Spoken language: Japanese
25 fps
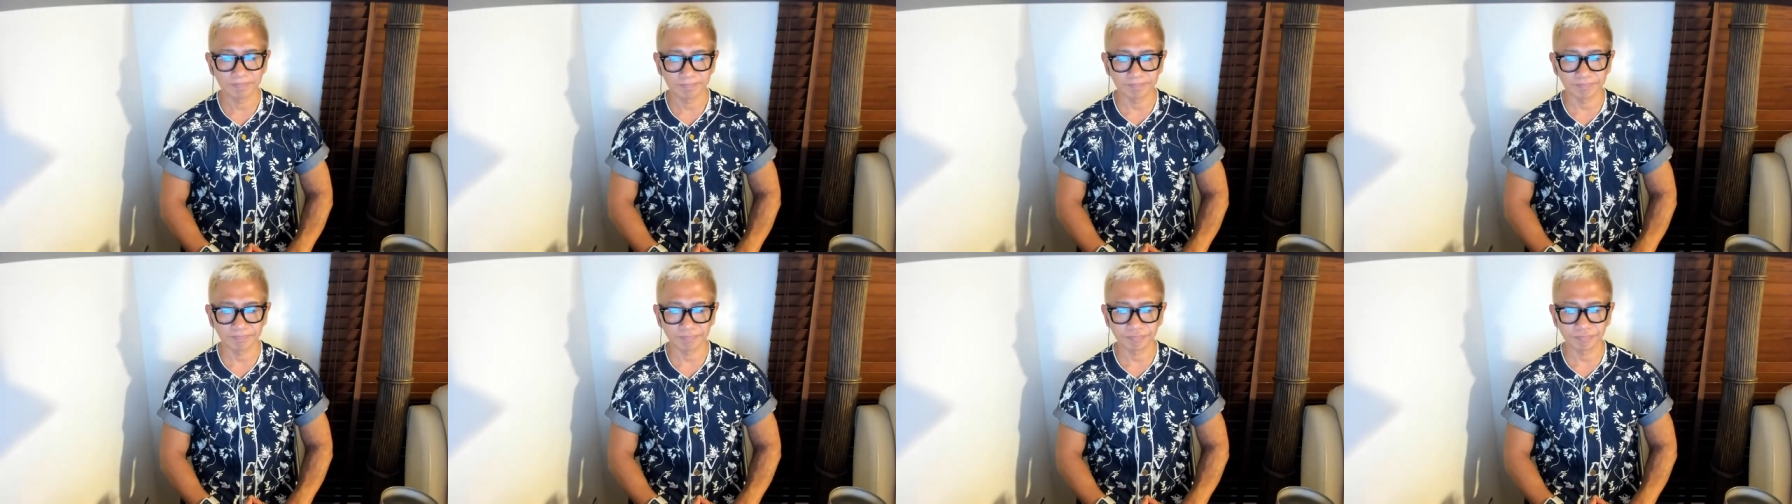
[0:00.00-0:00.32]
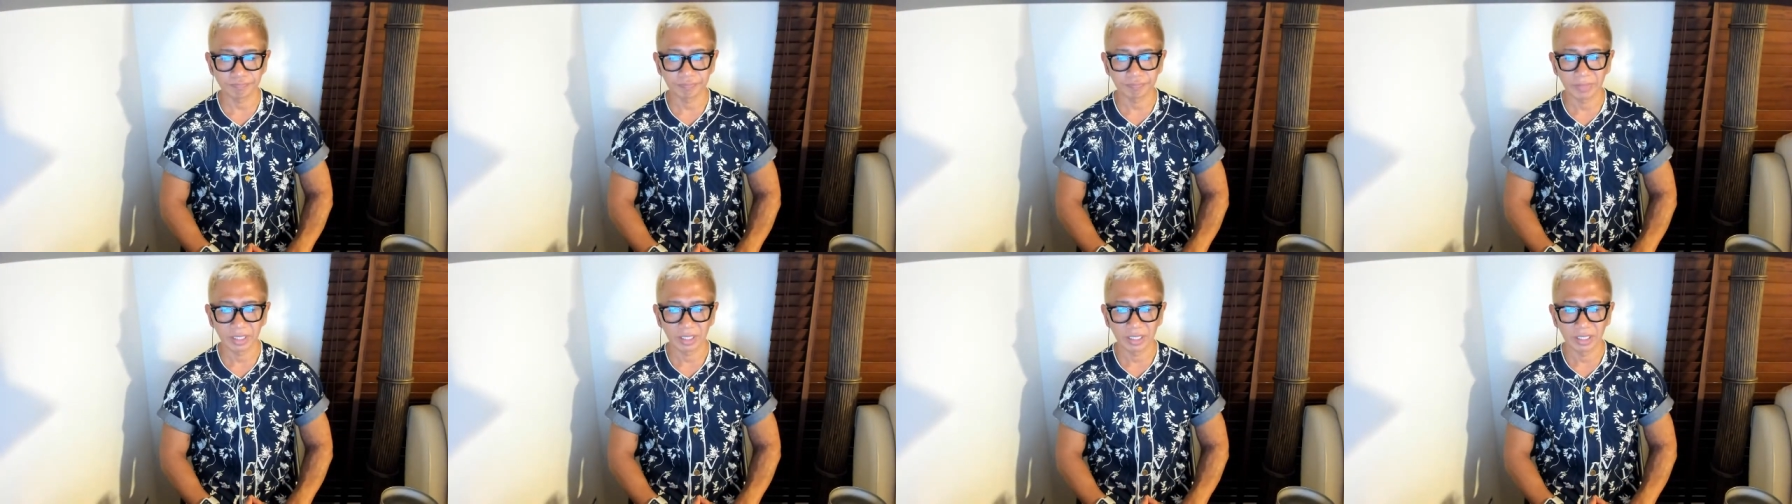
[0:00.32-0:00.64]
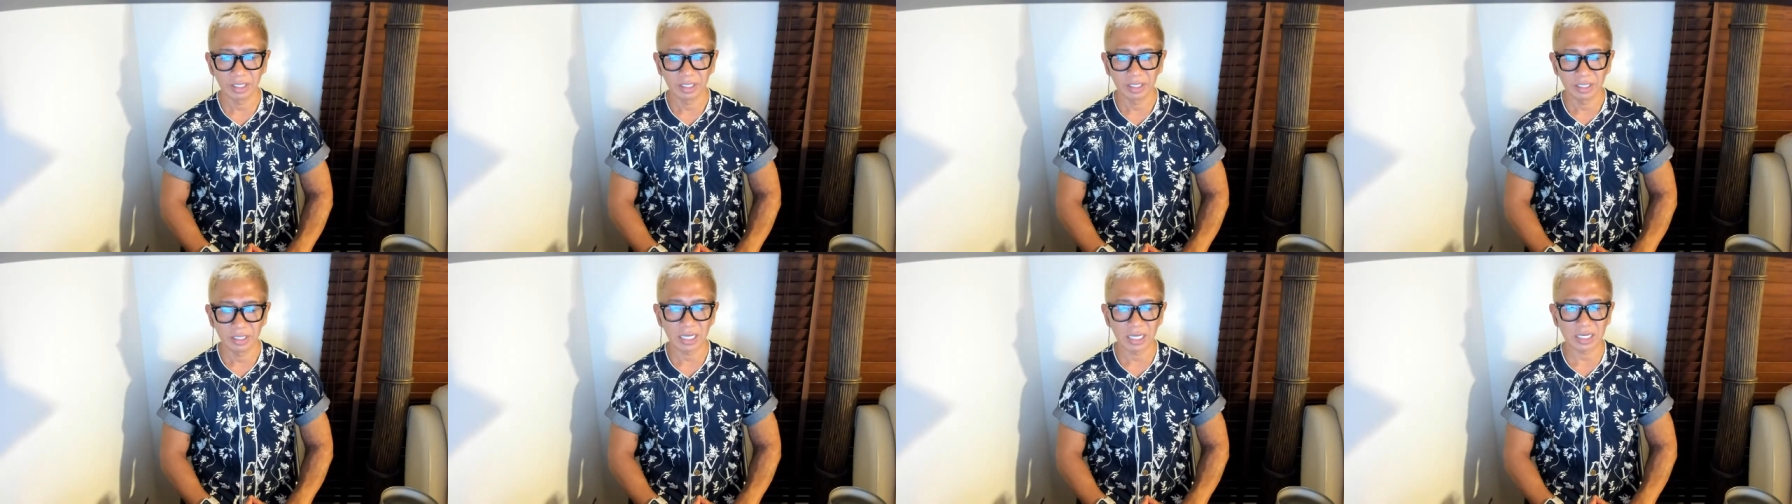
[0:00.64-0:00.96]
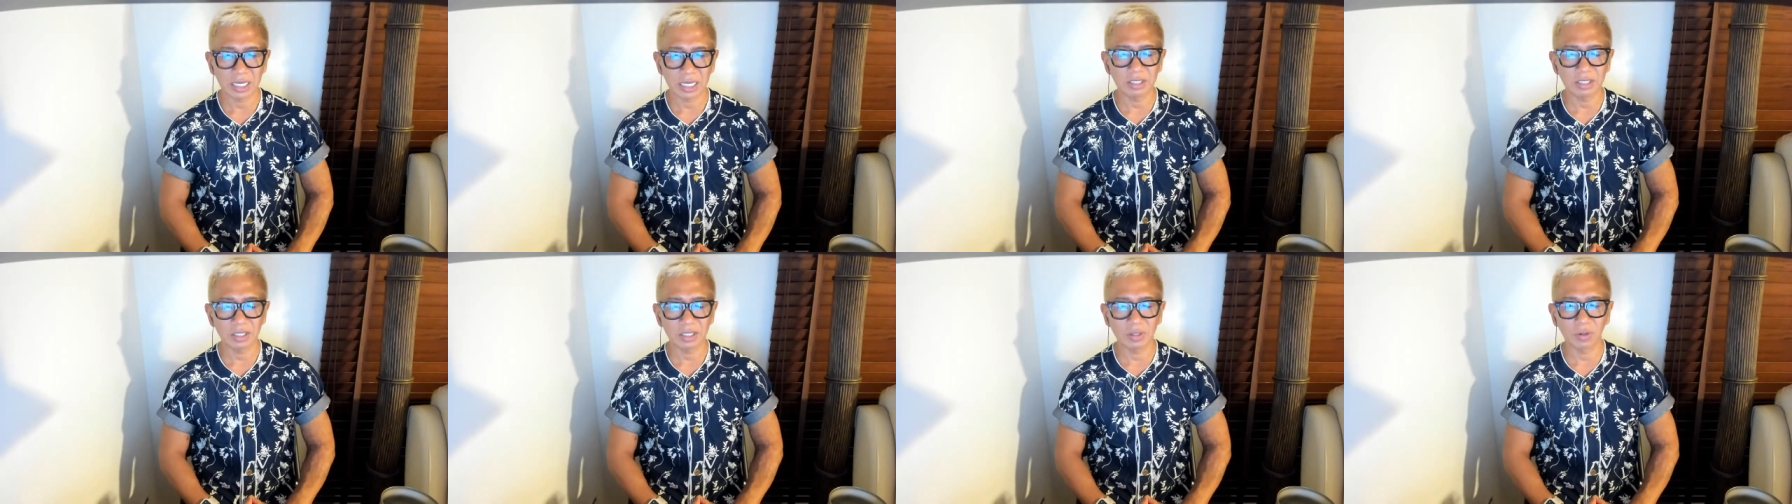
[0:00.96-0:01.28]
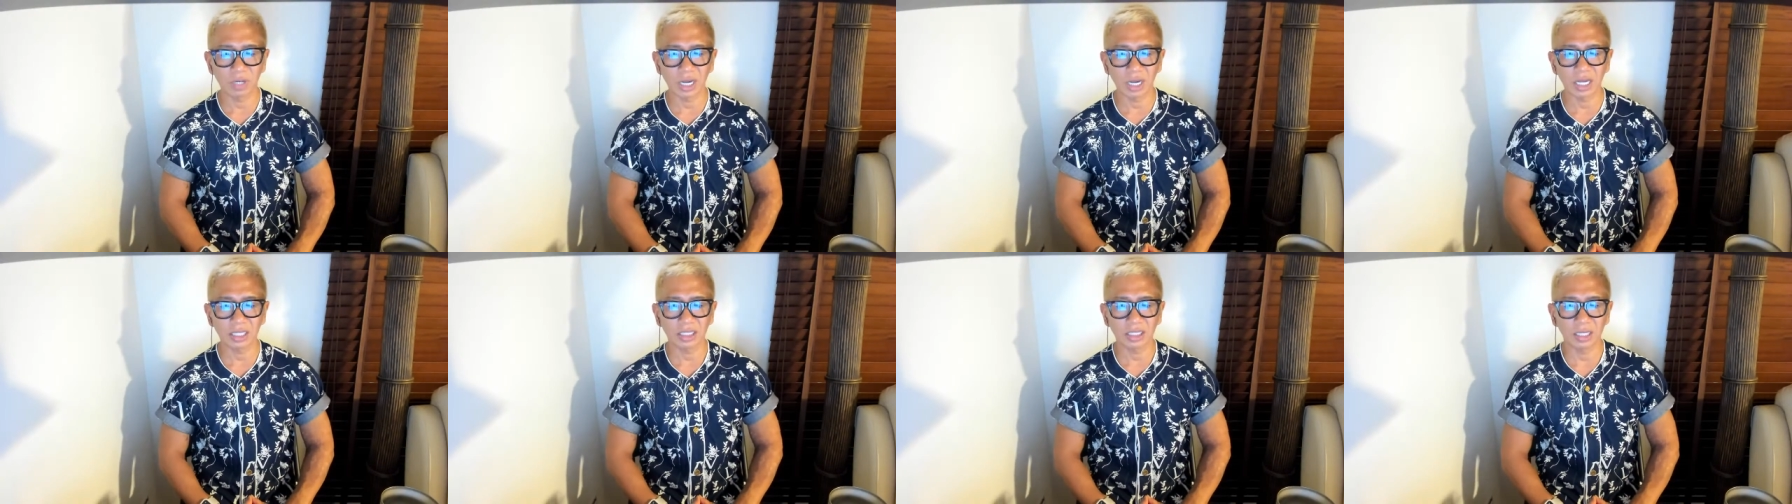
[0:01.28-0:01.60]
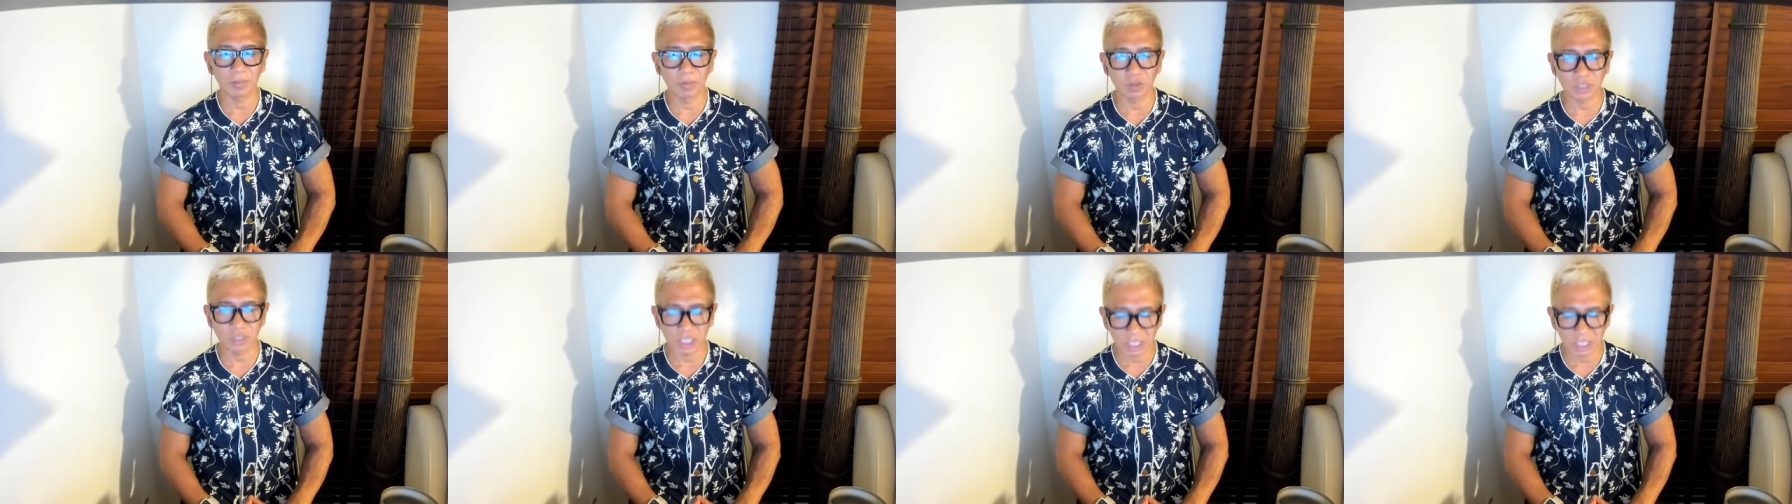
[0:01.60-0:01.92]
うん。いや、逆に誤解あった
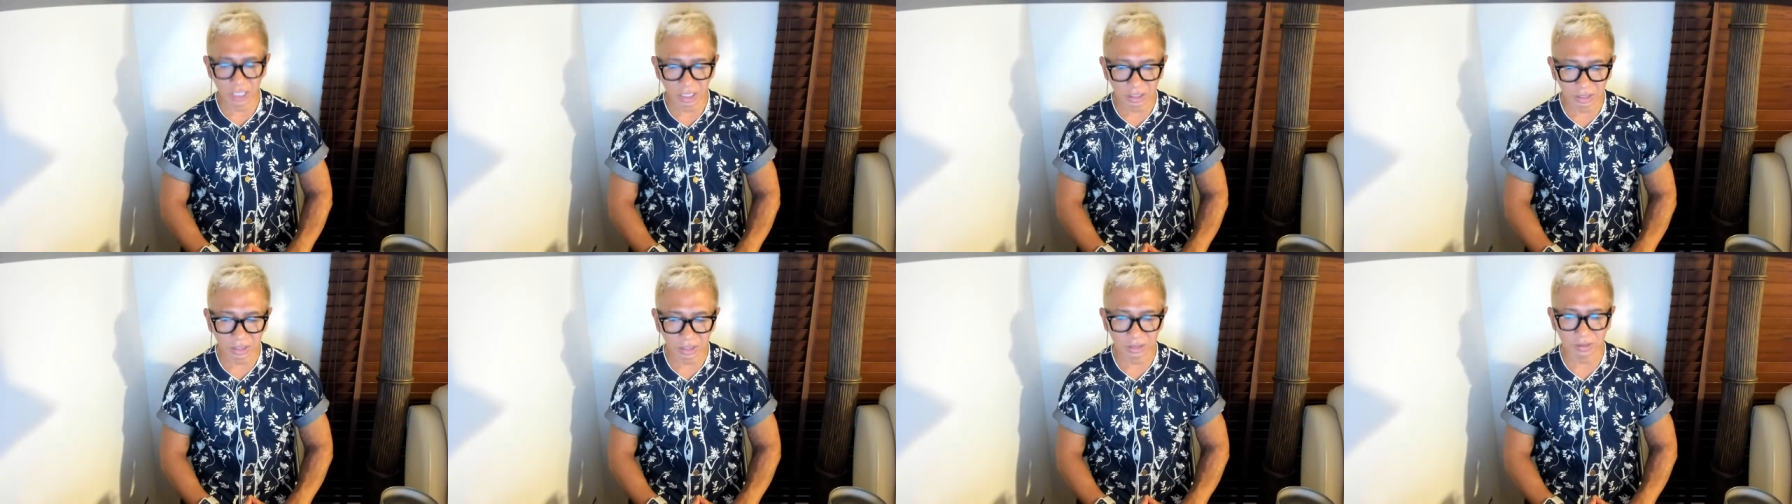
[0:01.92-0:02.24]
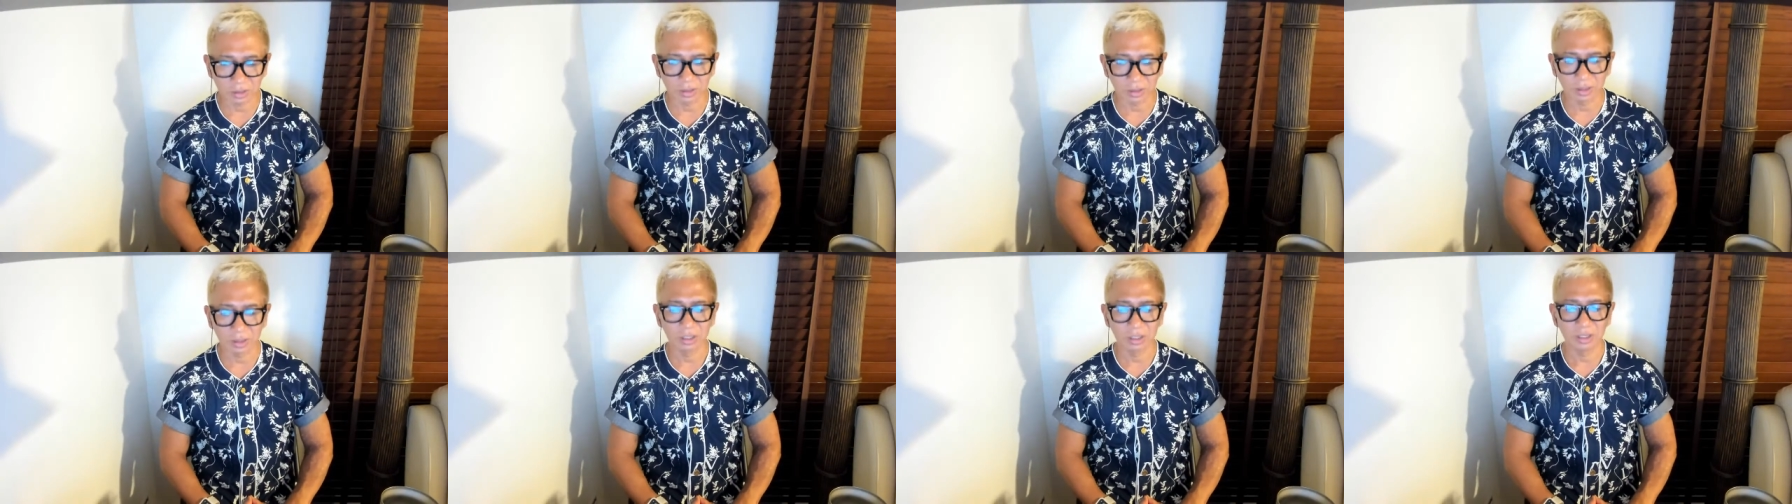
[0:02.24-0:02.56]
ら申し訳なかったですと。